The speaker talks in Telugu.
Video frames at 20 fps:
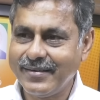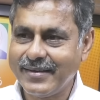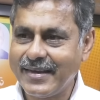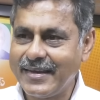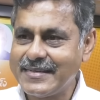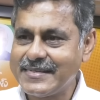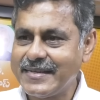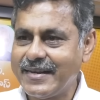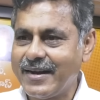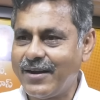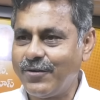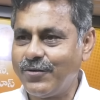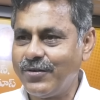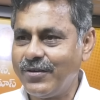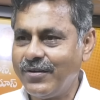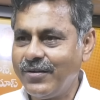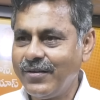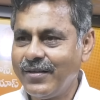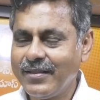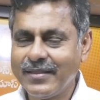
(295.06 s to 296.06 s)
కేసీరావు
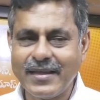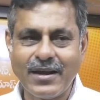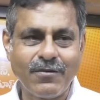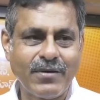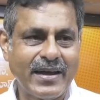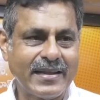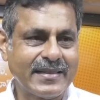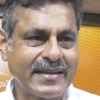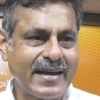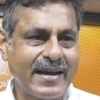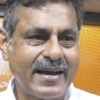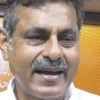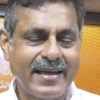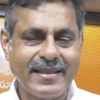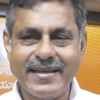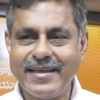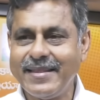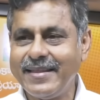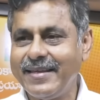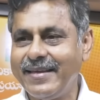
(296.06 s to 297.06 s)
తర్వాత
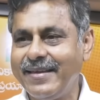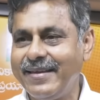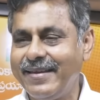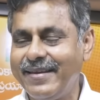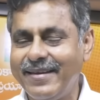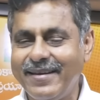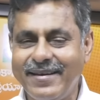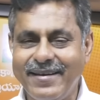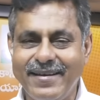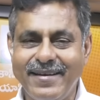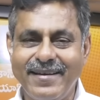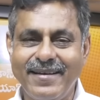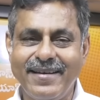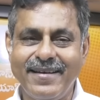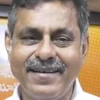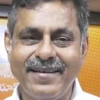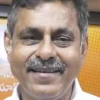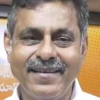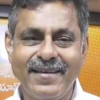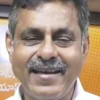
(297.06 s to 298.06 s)
అదేంది
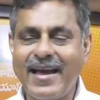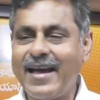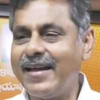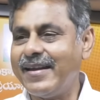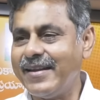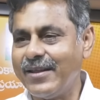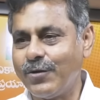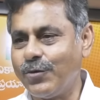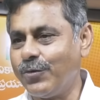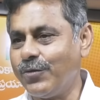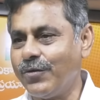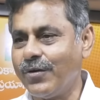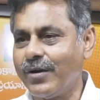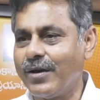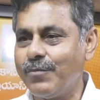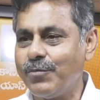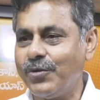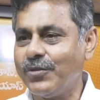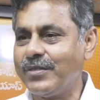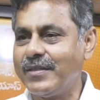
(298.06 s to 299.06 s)
నిరుద్యోగ
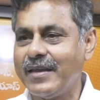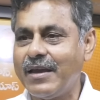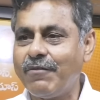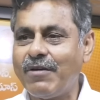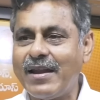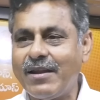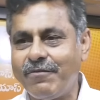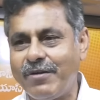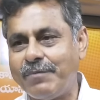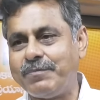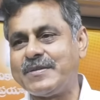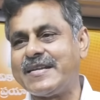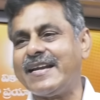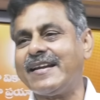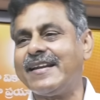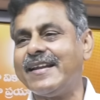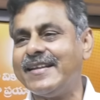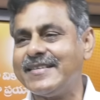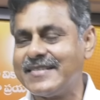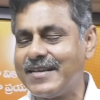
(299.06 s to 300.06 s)
వృత్తి వాళ్ళ
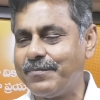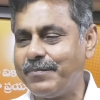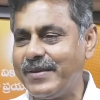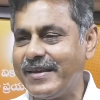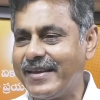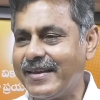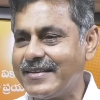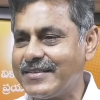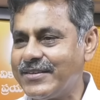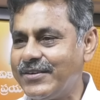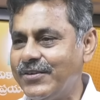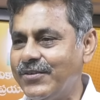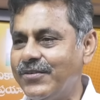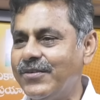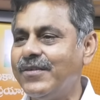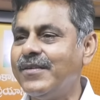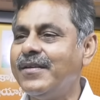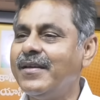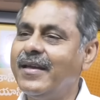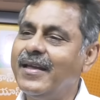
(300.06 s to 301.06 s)
వెబ్సైట్లో చెప్పి పీకేసిండు
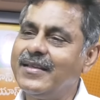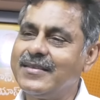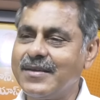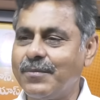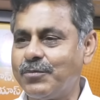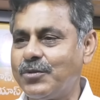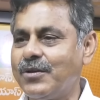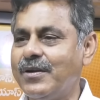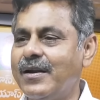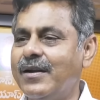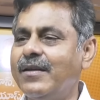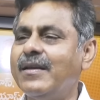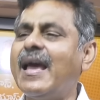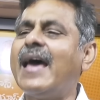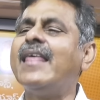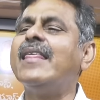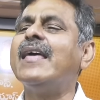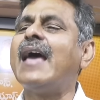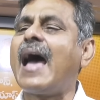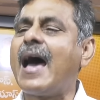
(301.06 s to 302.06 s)
నేను చెప్తున్నాడు
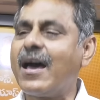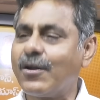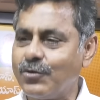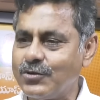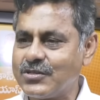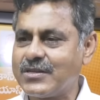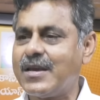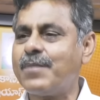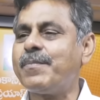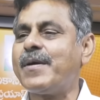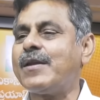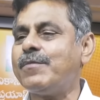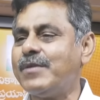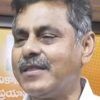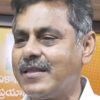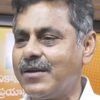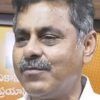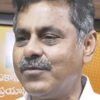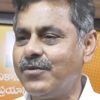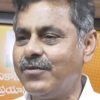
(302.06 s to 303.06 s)
అది ఆ రోజుకే
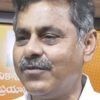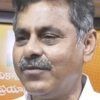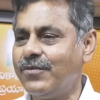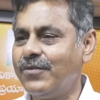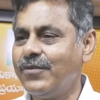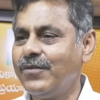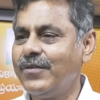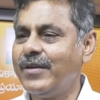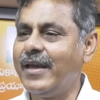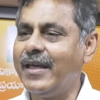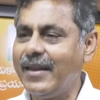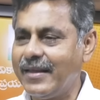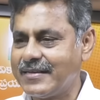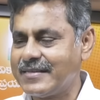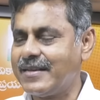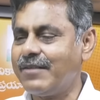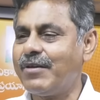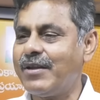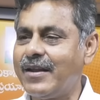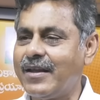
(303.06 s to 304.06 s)
పరిమితము
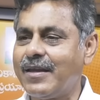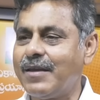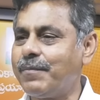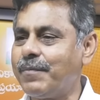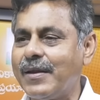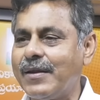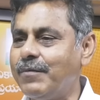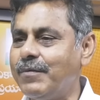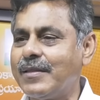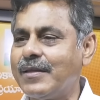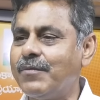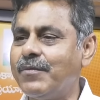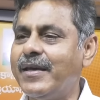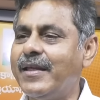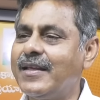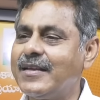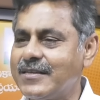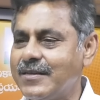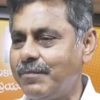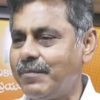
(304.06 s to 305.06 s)
ఎలక్షన్ వరకే పరిమితం
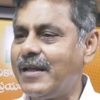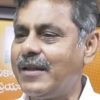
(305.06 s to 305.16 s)
ఎలక్షన్